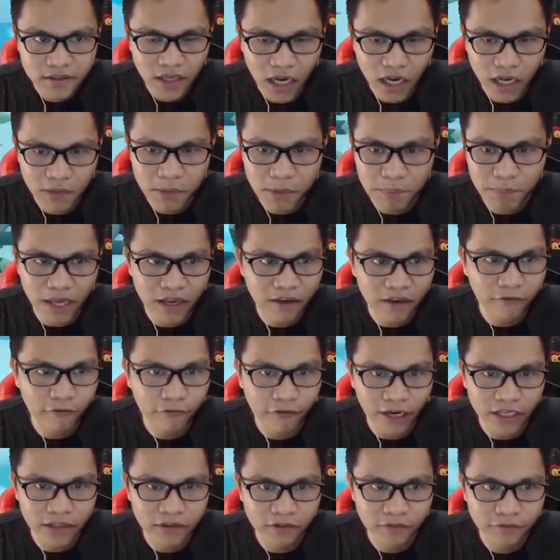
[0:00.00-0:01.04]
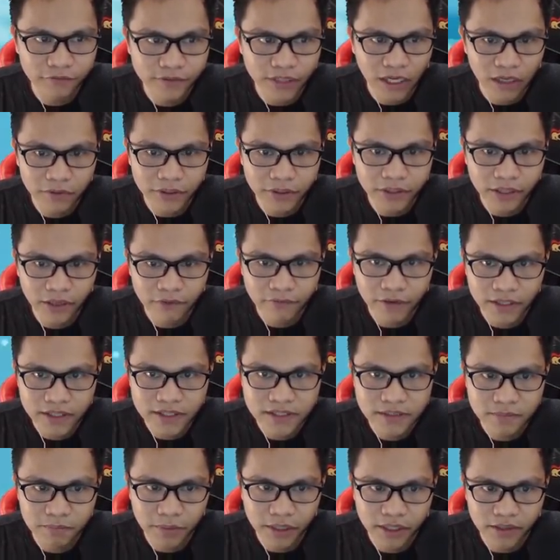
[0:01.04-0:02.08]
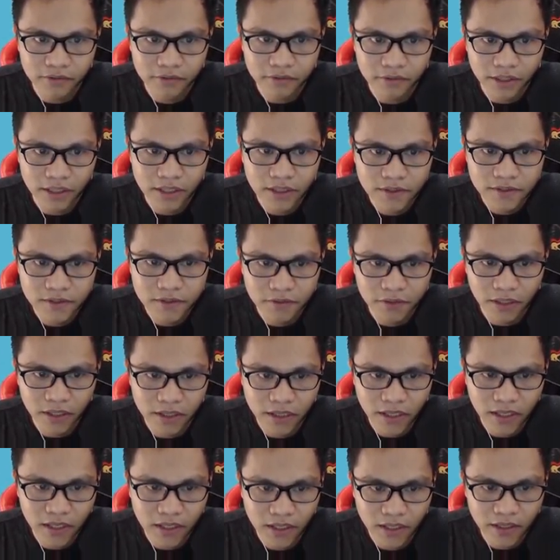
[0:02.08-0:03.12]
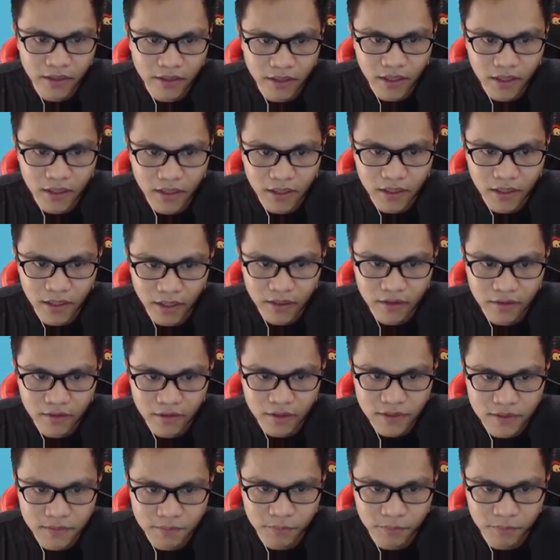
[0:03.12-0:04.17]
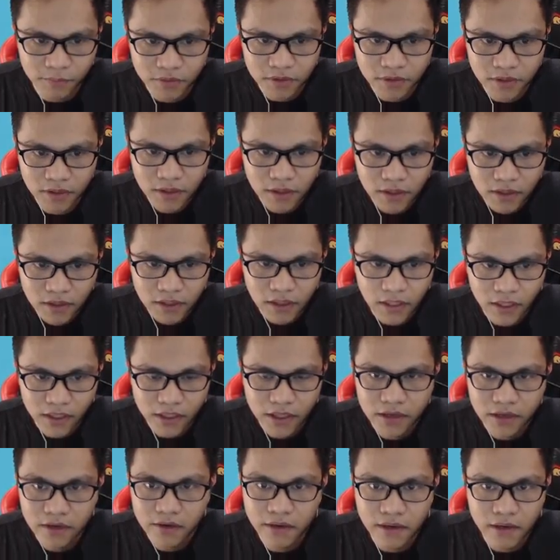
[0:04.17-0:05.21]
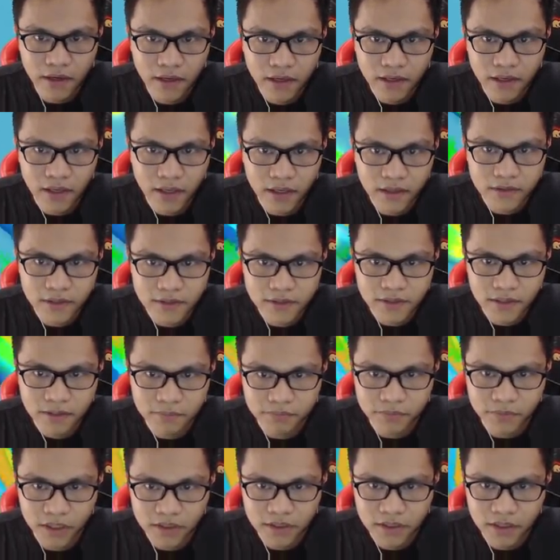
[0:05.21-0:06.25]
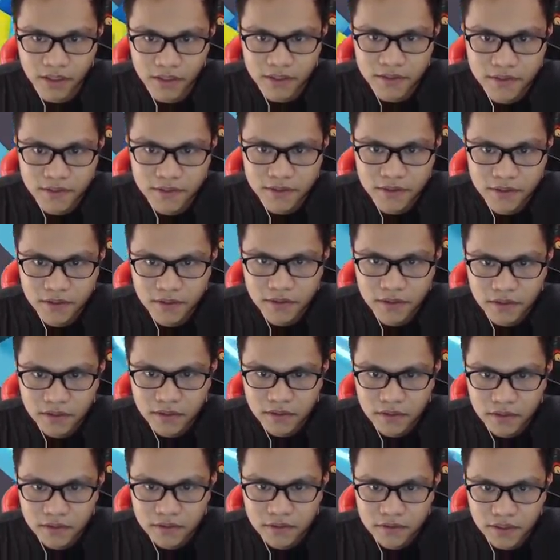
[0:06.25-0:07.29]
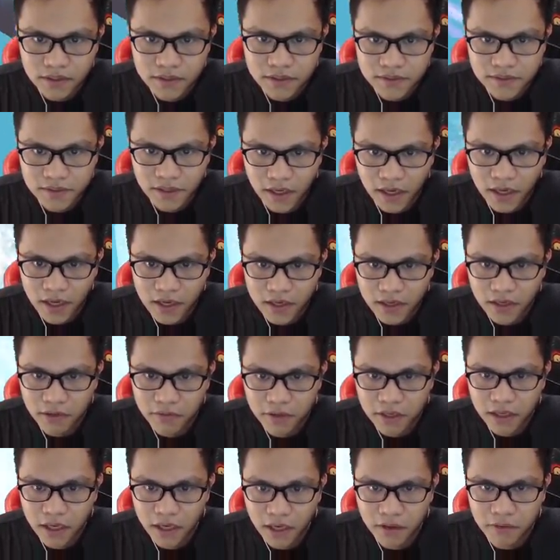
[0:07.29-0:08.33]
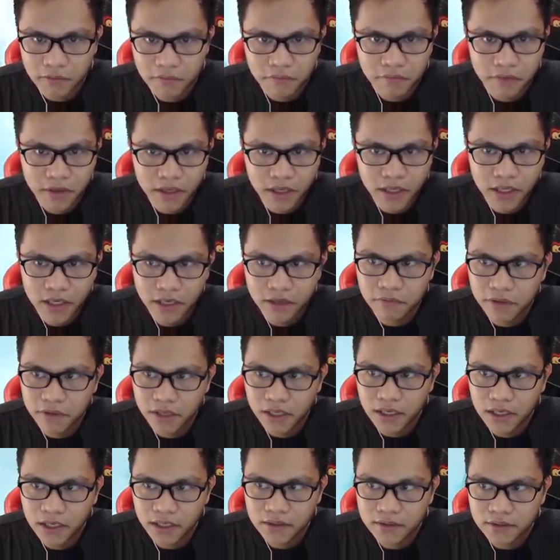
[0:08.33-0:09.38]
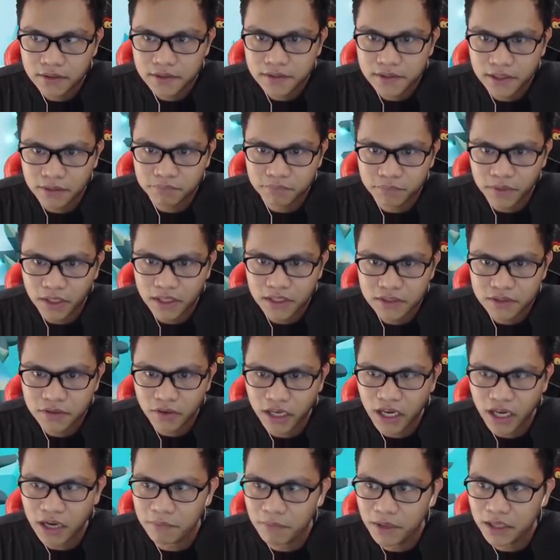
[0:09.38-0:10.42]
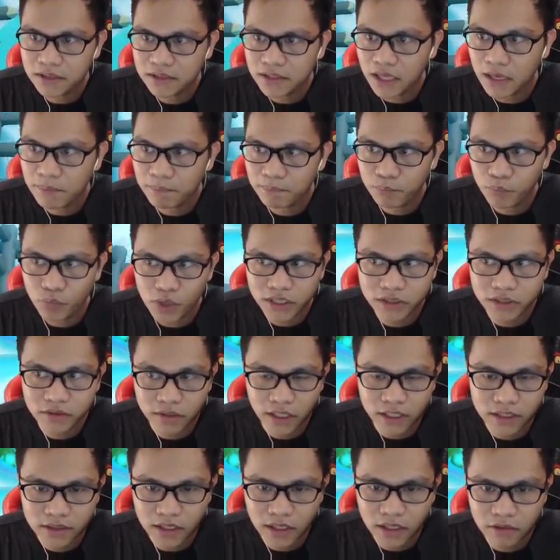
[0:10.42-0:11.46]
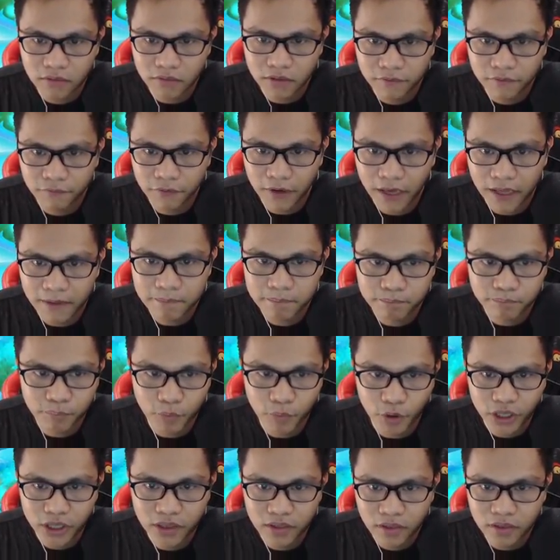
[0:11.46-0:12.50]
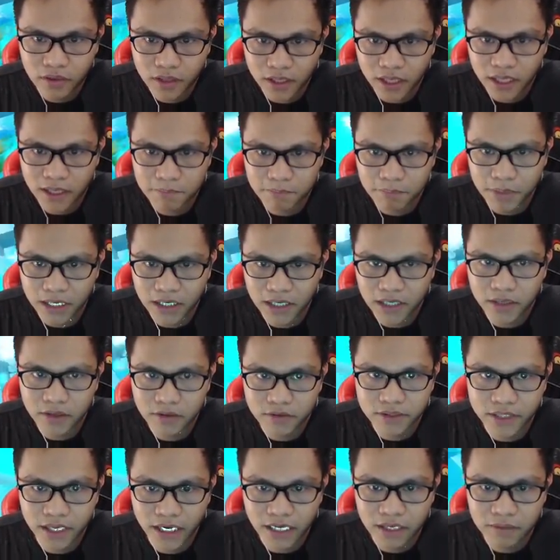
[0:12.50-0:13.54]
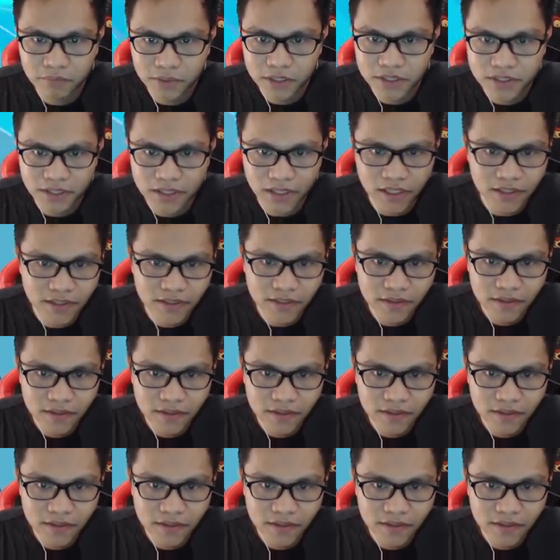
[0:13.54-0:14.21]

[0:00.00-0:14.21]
I'm a big fan of tower defense, by the way. So, I really, really like this mode. I really, really like this update, guys. Just saying, I, I really, really like this update. So, I am at top 1 right now with 5.3 billion damage, guys.